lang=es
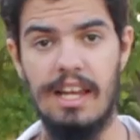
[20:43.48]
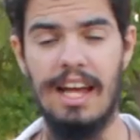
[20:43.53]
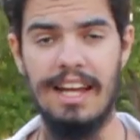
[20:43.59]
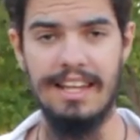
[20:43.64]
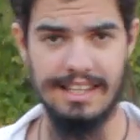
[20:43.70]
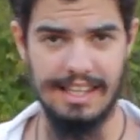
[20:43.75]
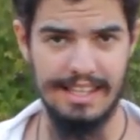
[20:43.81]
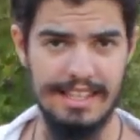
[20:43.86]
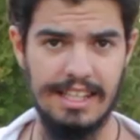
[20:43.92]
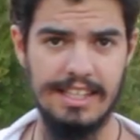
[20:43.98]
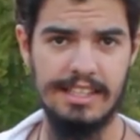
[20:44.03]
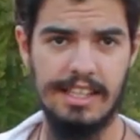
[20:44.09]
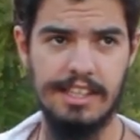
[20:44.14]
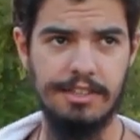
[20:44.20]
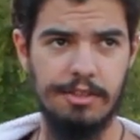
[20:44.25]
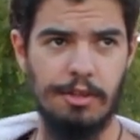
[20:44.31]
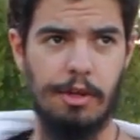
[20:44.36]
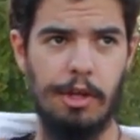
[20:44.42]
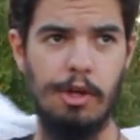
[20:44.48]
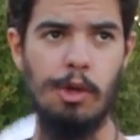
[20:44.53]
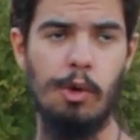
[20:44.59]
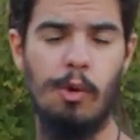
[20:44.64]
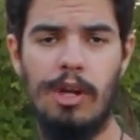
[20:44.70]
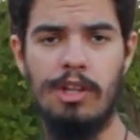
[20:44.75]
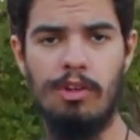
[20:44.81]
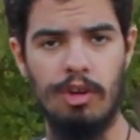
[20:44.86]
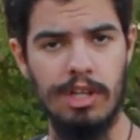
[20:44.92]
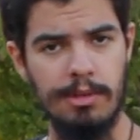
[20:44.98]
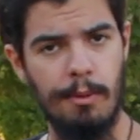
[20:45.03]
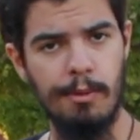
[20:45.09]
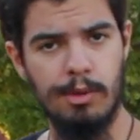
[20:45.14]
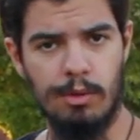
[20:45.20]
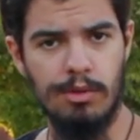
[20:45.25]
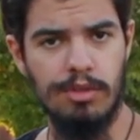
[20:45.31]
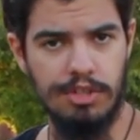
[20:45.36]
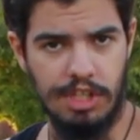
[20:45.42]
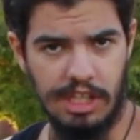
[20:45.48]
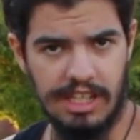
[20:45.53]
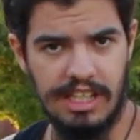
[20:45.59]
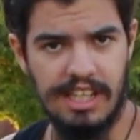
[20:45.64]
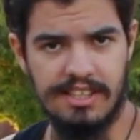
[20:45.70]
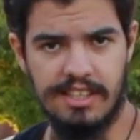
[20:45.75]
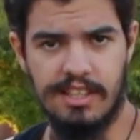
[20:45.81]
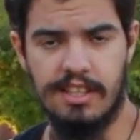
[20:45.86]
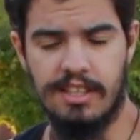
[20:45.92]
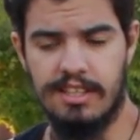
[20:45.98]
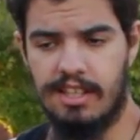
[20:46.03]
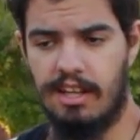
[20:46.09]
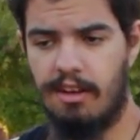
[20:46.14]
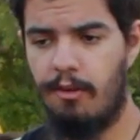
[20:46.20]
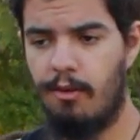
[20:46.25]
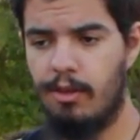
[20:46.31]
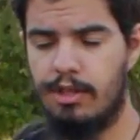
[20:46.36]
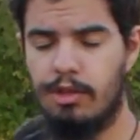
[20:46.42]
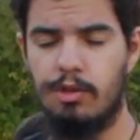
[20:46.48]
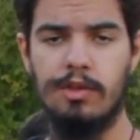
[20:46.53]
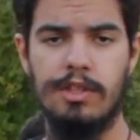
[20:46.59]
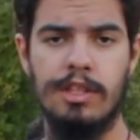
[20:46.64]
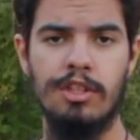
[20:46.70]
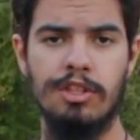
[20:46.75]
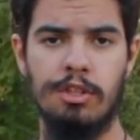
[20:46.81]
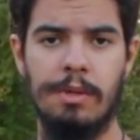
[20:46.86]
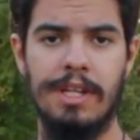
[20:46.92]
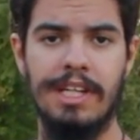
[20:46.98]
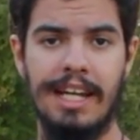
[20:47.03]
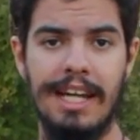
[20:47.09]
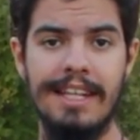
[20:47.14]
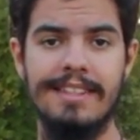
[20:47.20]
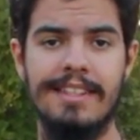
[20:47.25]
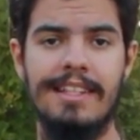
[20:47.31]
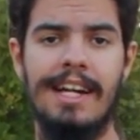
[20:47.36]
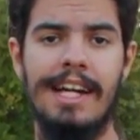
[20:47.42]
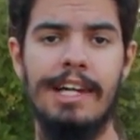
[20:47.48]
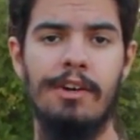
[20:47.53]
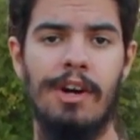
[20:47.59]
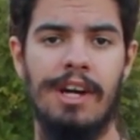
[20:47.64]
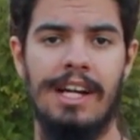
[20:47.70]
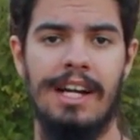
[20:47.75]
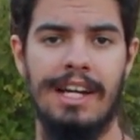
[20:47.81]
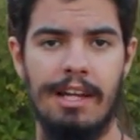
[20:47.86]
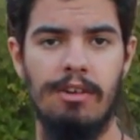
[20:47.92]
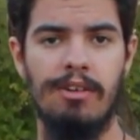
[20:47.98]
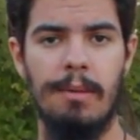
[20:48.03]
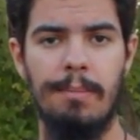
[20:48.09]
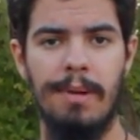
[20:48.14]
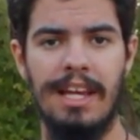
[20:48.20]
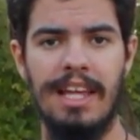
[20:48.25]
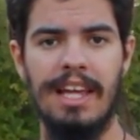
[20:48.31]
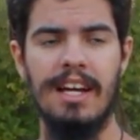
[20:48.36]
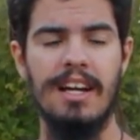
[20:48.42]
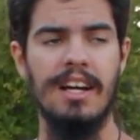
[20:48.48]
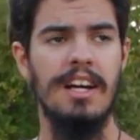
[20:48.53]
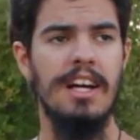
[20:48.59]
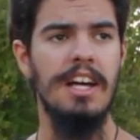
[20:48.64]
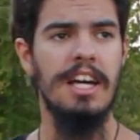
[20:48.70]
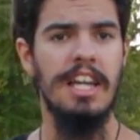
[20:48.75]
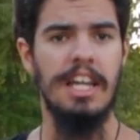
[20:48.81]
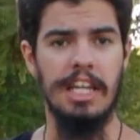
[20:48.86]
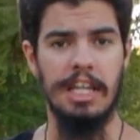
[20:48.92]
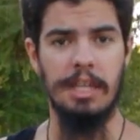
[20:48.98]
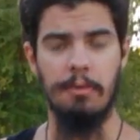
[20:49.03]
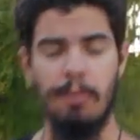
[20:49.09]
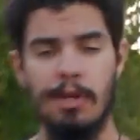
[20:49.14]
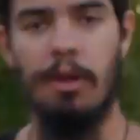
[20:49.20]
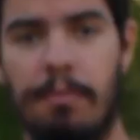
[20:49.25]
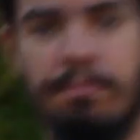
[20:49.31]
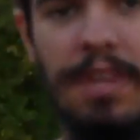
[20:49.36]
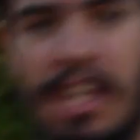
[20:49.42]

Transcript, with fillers: La idea del sketch surgió cuando íbamos juntos a clase. Estábamos discutiendo sobre qué itinerario ganaría en una pelea y bueno,